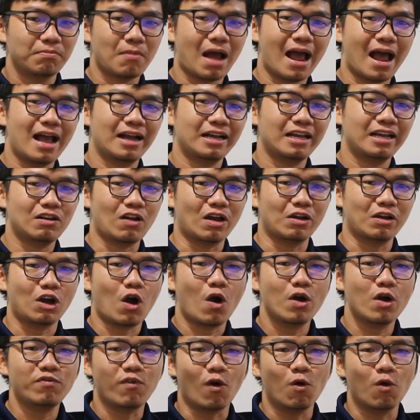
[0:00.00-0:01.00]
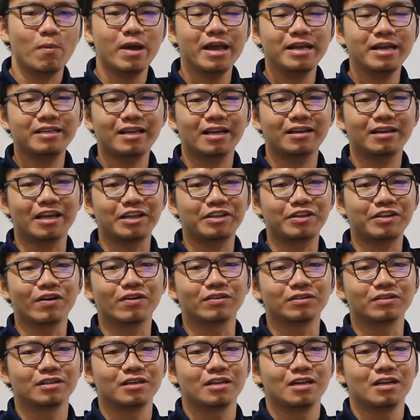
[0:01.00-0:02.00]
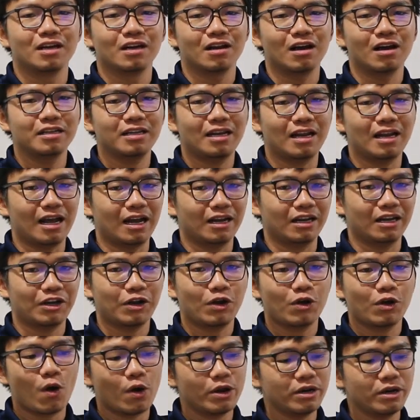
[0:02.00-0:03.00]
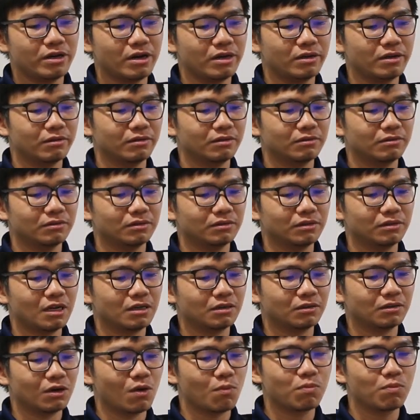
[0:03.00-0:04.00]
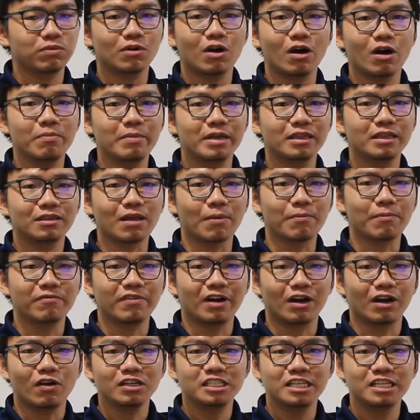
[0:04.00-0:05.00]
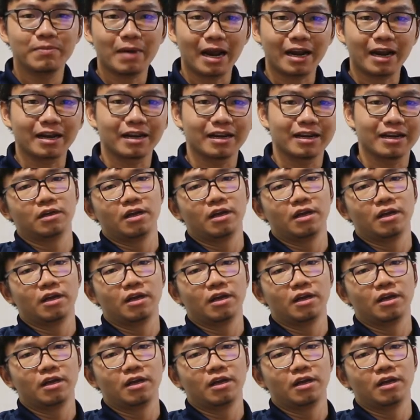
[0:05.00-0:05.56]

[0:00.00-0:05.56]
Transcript: ba cái loại ngói phổ biến trên thị trường đó chính là ngói đất nung ngói bi tôm và ngói xi măng